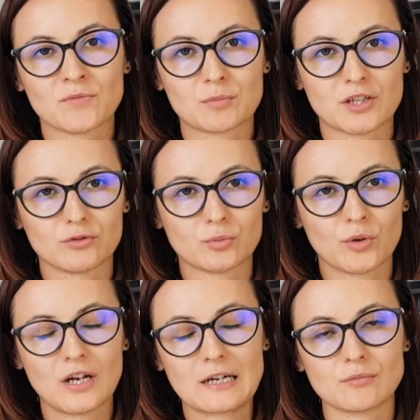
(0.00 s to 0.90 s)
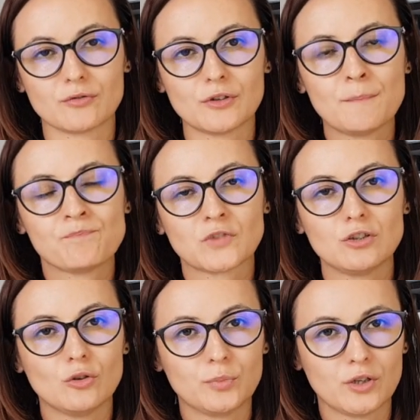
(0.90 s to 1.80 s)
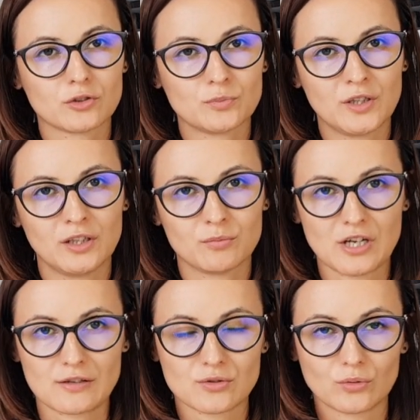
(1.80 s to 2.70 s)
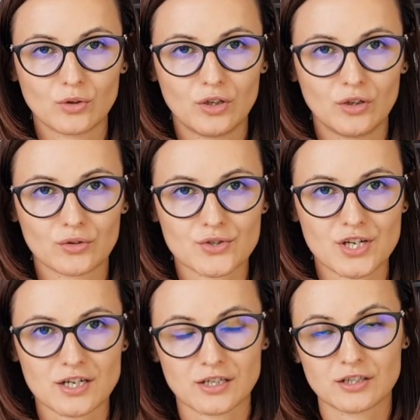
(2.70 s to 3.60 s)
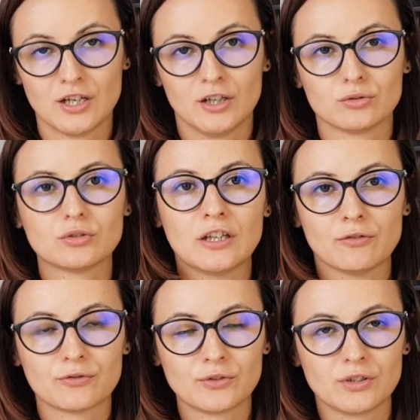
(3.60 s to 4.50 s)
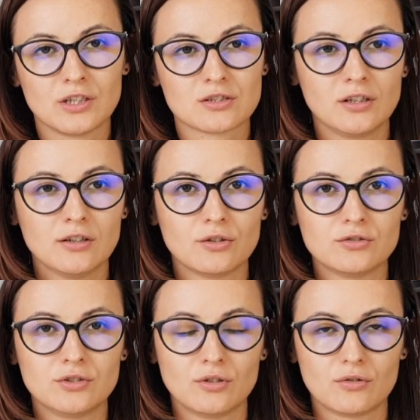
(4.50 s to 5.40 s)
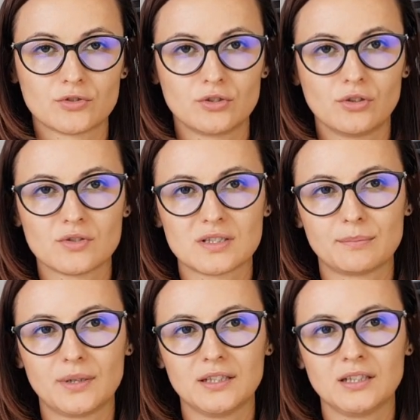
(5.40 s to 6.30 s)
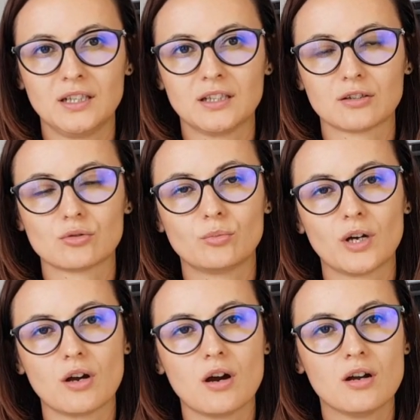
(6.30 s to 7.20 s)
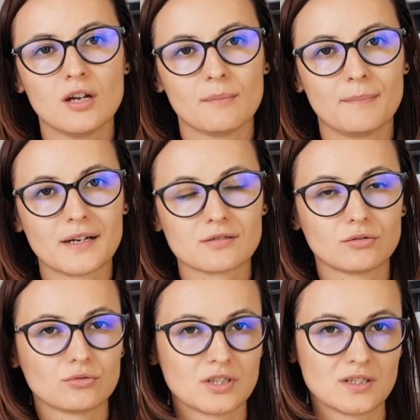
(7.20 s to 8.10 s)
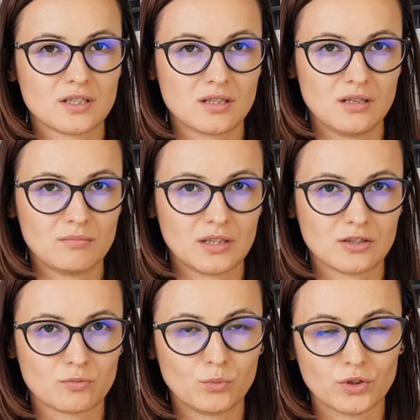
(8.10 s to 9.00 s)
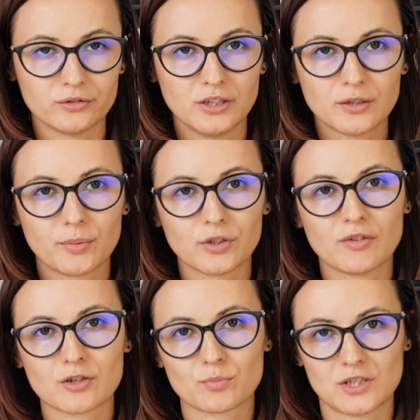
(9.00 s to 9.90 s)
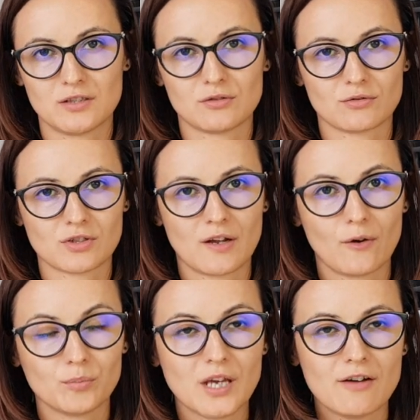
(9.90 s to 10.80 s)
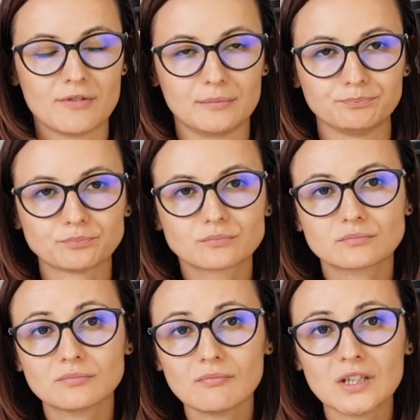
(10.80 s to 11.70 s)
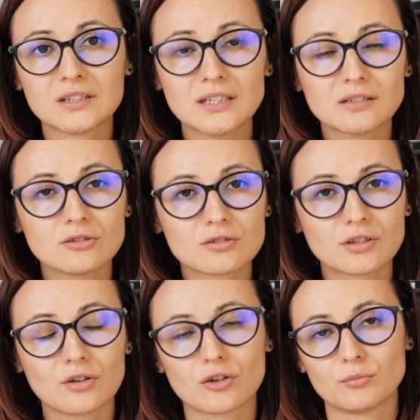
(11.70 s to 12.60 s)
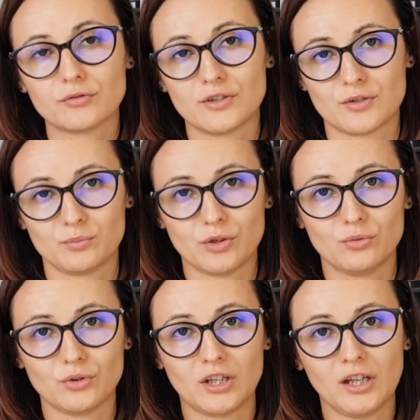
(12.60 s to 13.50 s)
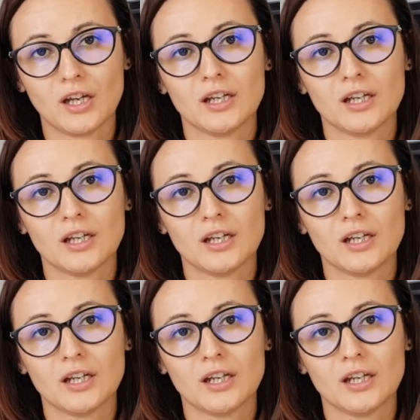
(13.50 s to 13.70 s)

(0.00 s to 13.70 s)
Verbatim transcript: przewód pokarmowy i dopiero z biegiem czasu e, rozszerzać. Tutaj, w, jeżeli chodzi o wrzodziejące zapalenie jelita grubego, bardzo duże znaczenie ma też błonnik, ponieważ przez to, że objawem tej jednostki chorobowej są biegunki.